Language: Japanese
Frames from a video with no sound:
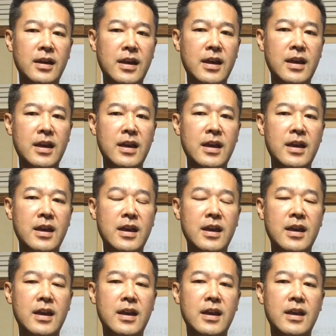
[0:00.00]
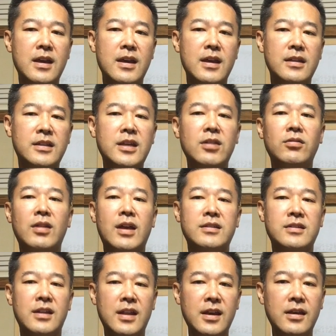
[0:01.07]
えー、知恵を出
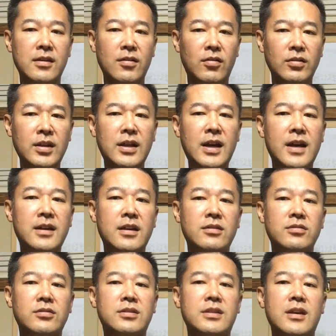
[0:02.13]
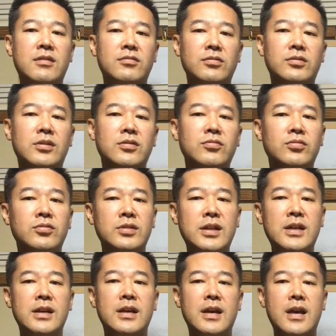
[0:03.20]
してねで解決していくっていうふう
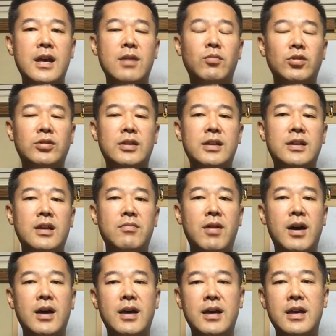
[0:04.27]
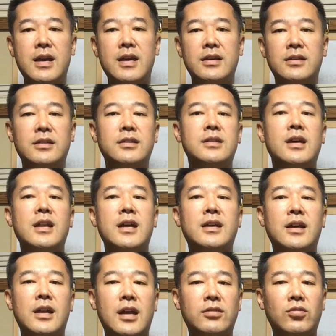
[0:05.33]
に、えー、持っていけば、えー、いいんじゃない
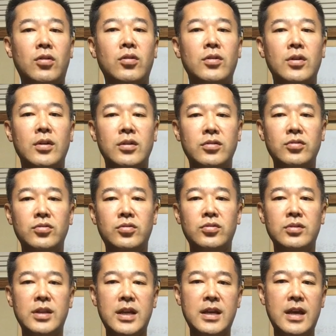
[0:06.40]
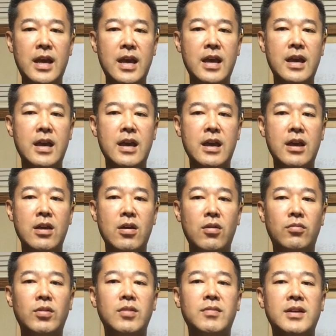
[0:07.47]
かなというふうに、
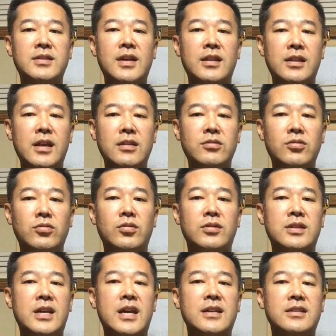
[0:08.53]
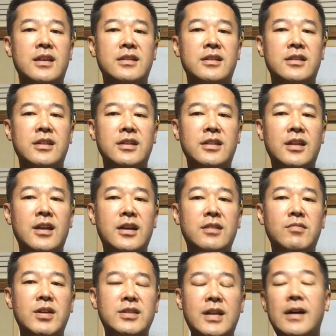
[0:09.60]
えー、思いましたんでちょっとシェアさせていただ
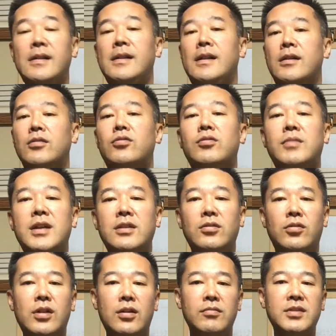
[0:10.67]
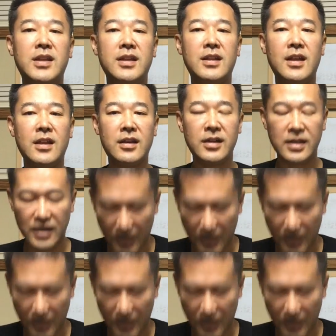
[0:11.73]
きましたここまで動画を見ていただき